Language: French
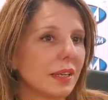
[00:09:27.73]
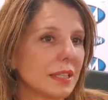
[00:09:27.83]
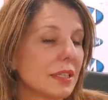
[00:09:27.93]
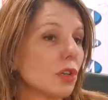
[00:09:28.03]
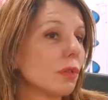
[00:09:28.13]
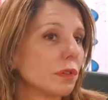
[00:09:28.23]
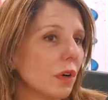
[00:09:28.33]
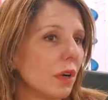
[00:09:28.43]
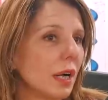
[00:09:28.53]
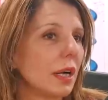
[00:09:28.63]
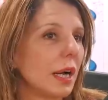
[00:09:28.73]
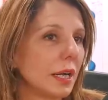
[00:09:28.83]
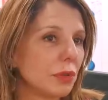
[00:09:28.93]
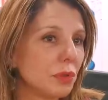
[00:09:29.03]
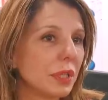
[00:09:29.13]
ses enfants,
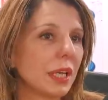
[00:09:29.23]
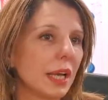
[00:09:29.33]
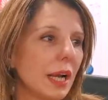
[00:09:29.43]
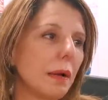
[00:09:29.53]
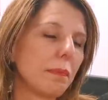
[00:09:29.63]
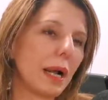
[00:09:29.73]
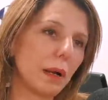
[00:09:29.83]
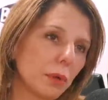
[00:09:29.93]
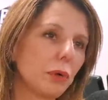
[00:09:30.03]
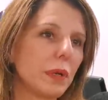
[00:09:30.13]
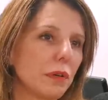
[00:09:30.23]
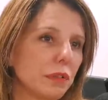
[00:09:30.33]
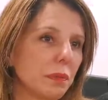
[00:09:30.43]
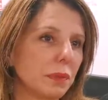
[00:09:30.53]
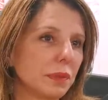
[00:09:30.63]
à éduquer à la, par la première
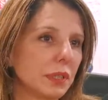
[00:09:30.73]
femme.